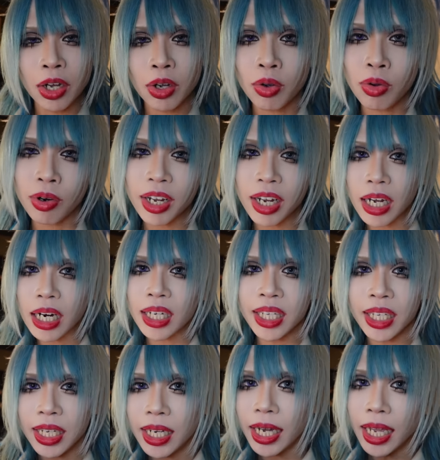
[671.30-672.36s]
これから
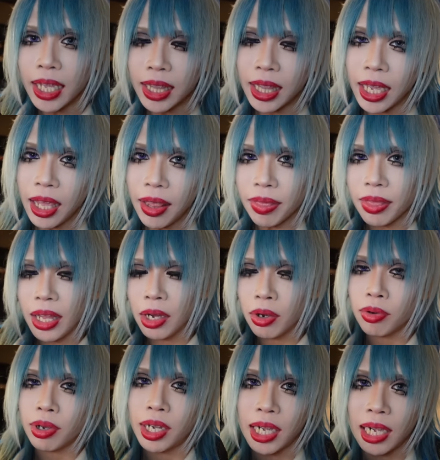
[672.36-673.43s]
着替えて名
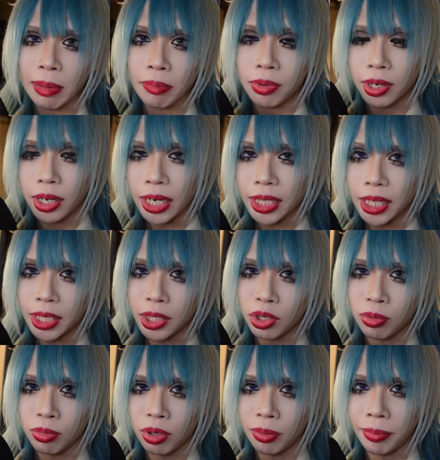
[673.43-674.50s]
古屋に向かいたい
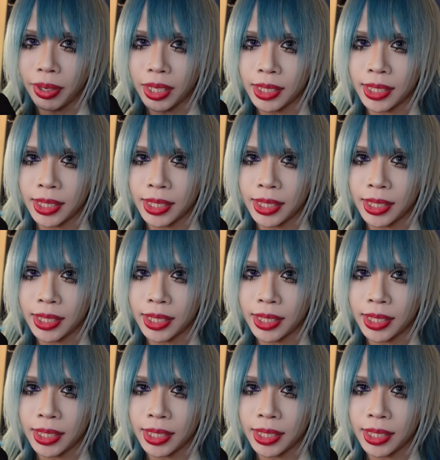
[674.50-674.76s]
と思いま